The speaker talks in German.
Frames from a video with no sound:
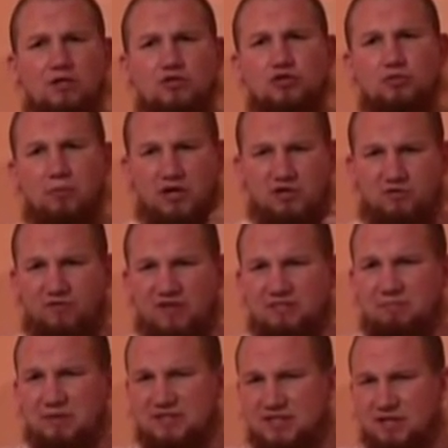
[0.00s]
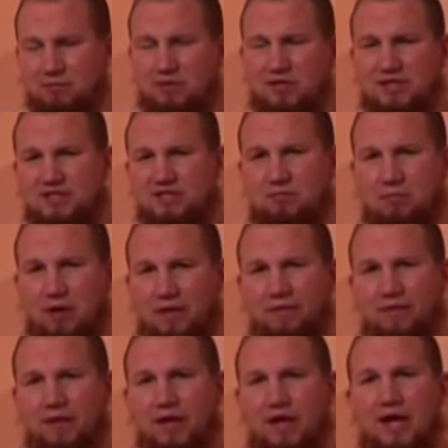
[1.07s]
Zum Beispiel, was passiert mit diesem
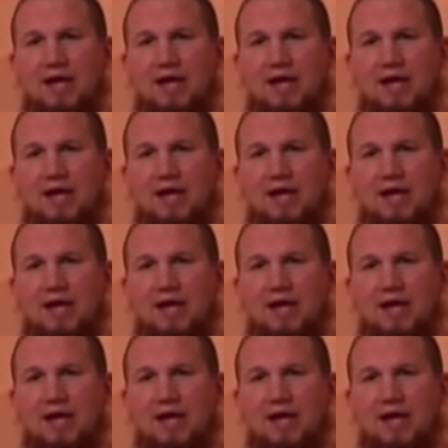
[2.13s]
Mann,